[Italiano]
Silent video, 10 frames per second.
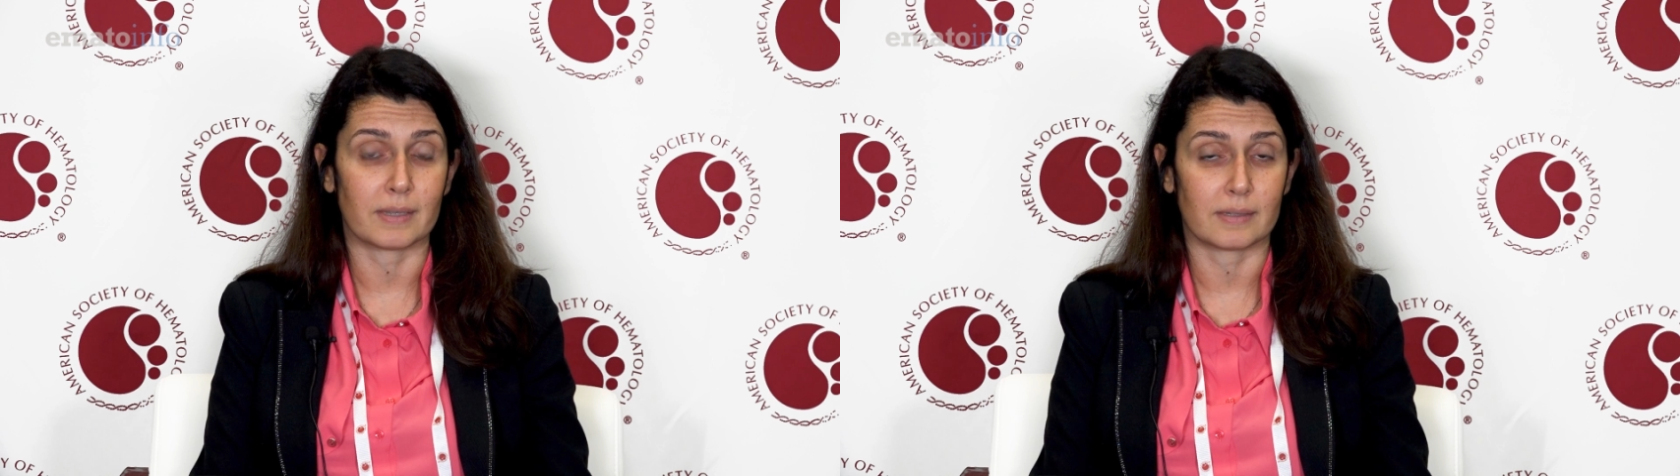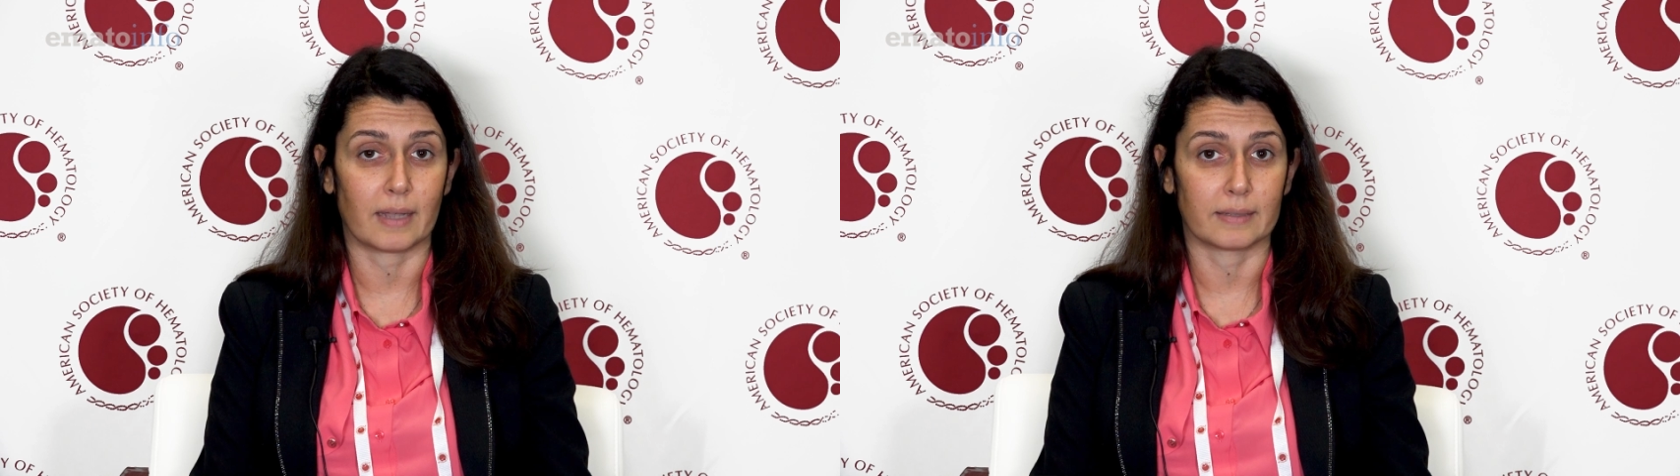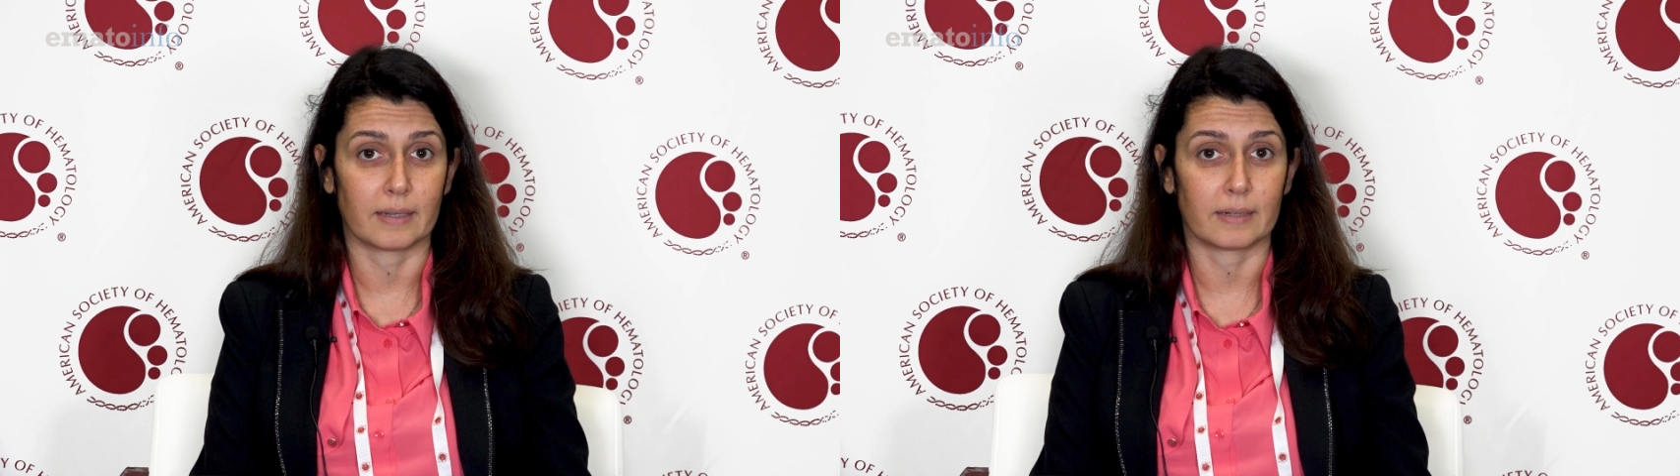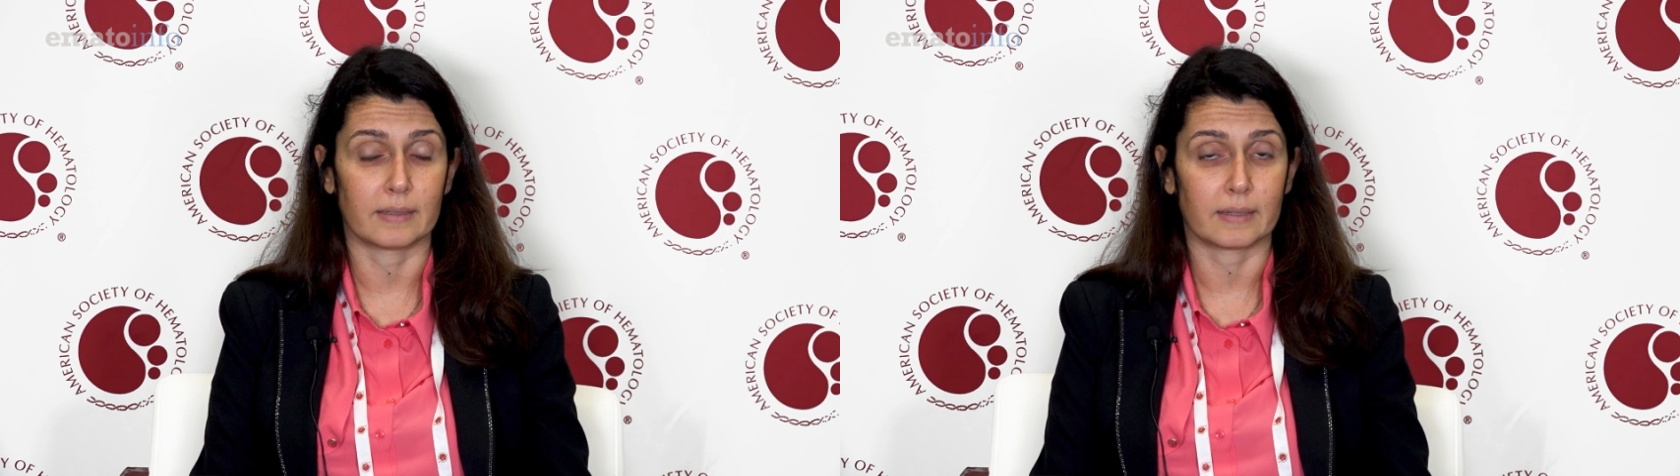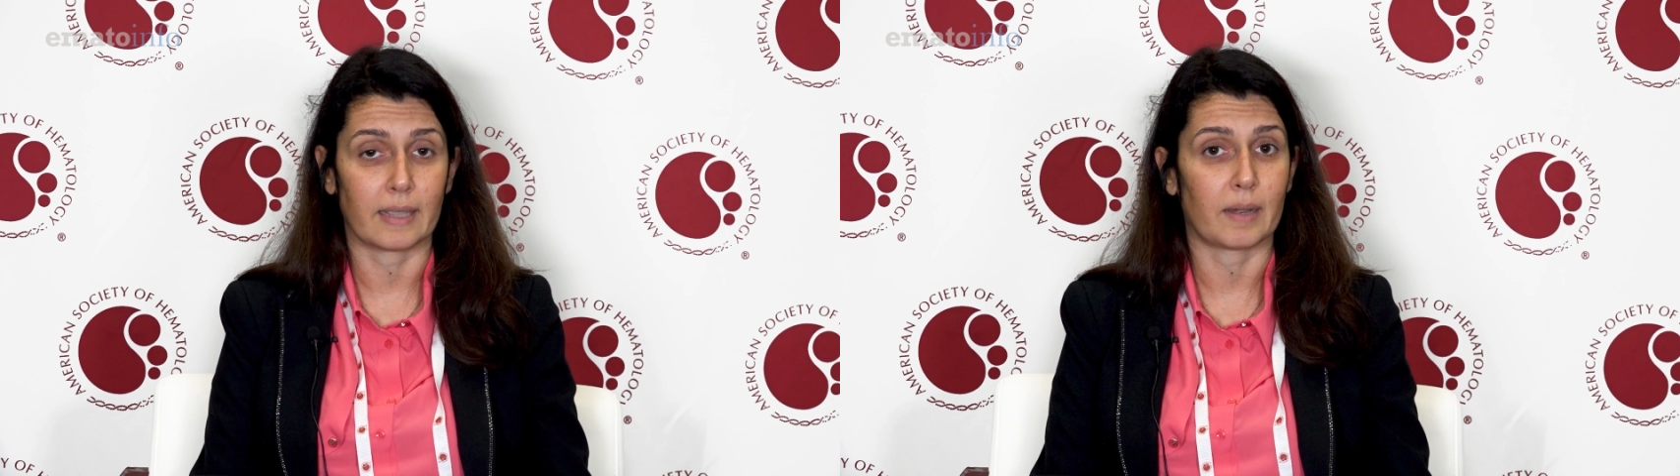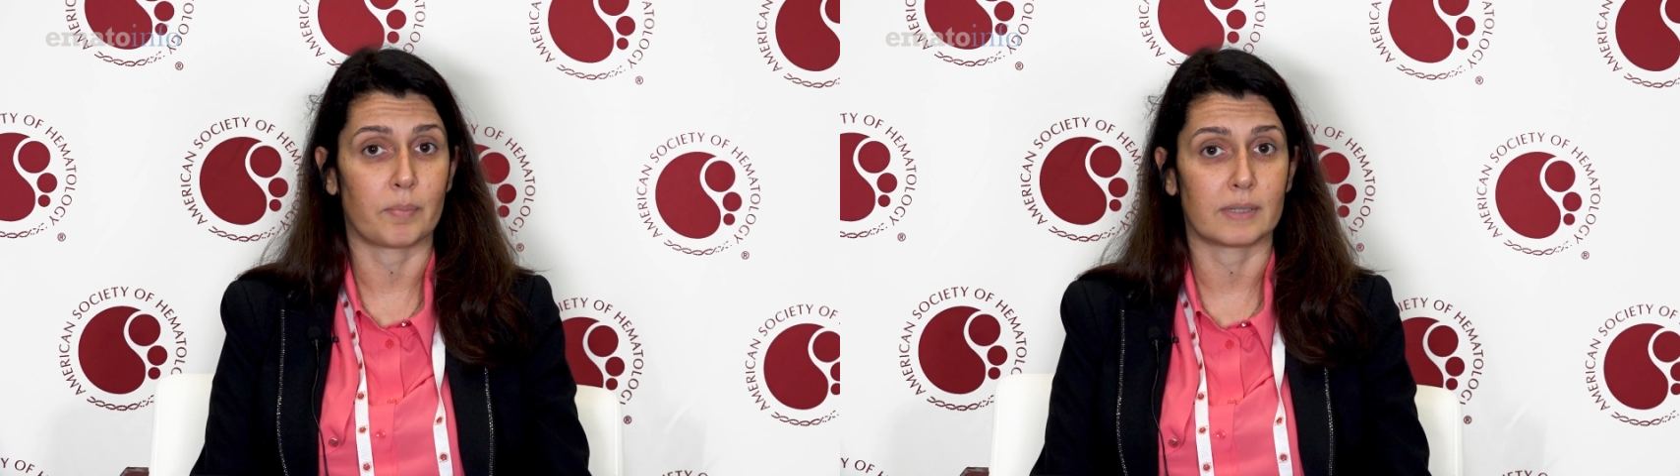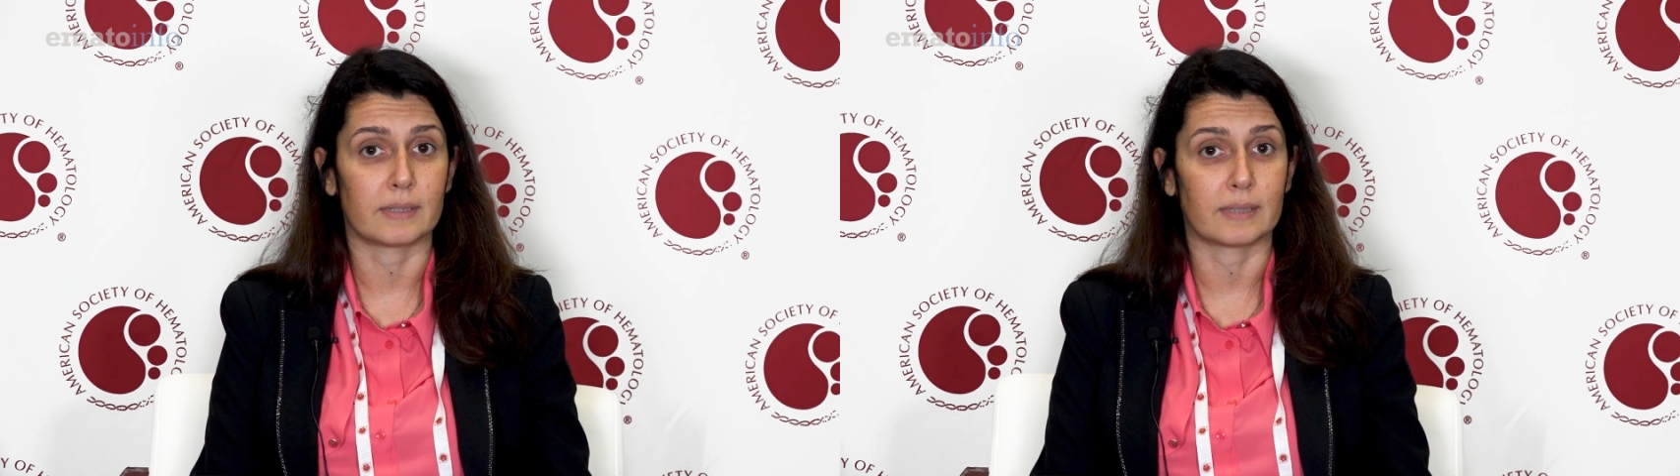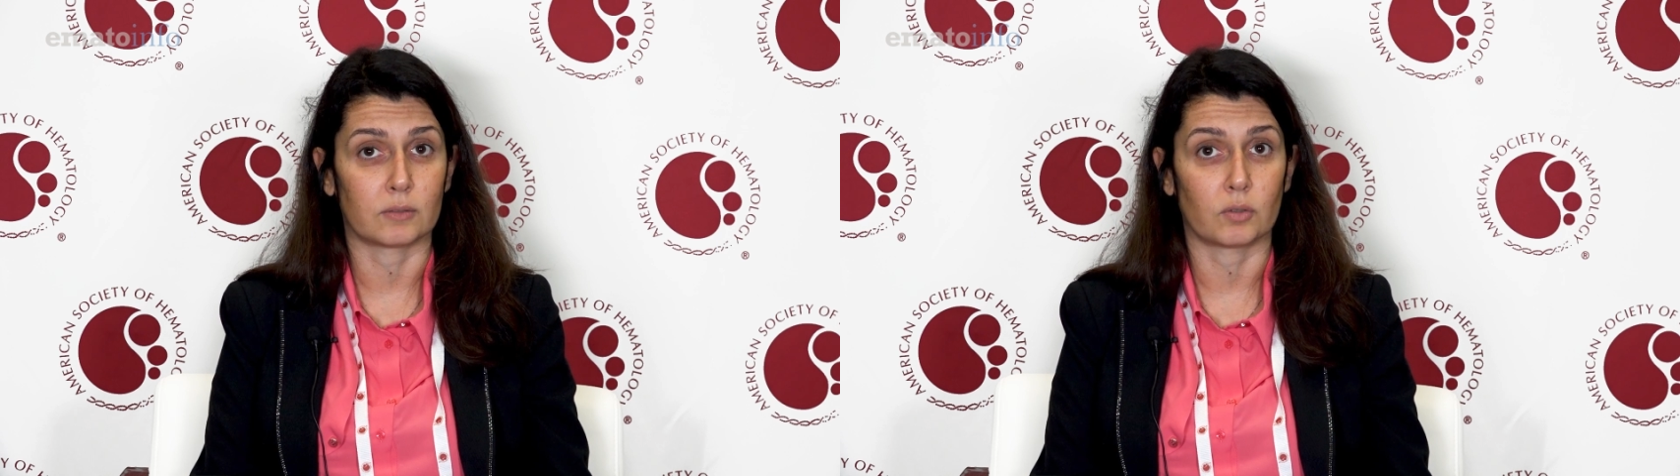standard che è
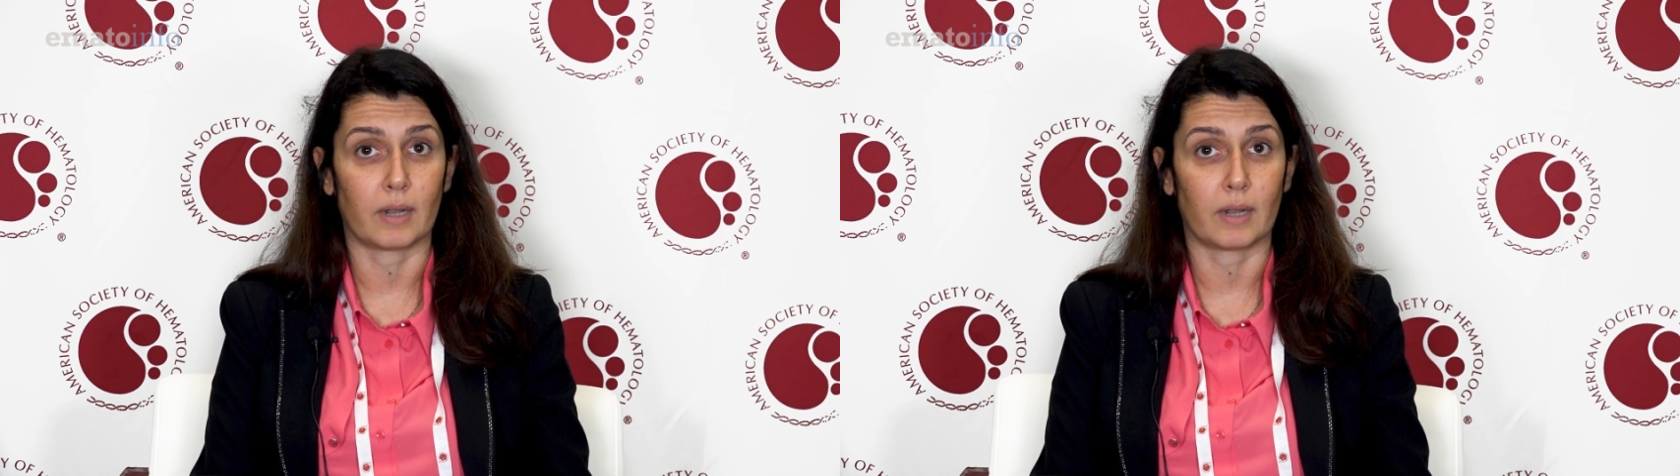rappresentato